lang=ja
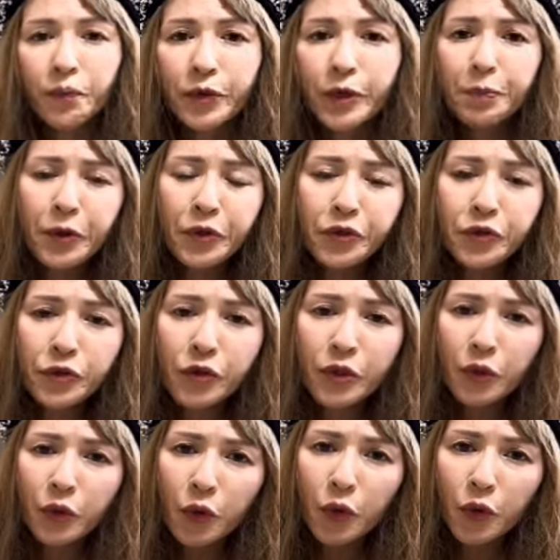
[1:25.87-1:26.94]
一泊水星
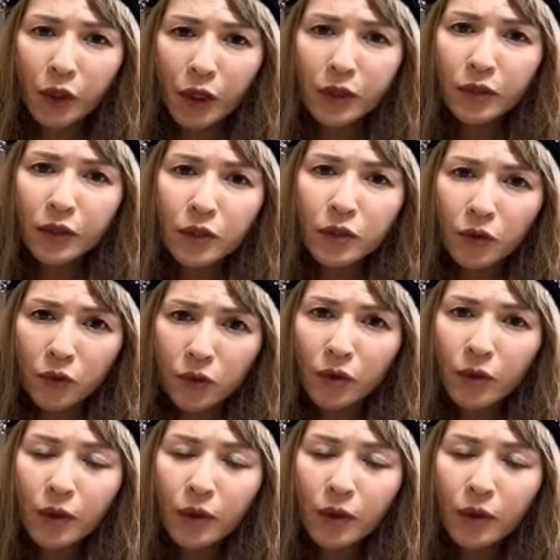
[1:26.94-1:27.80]
の今日をやったっていう。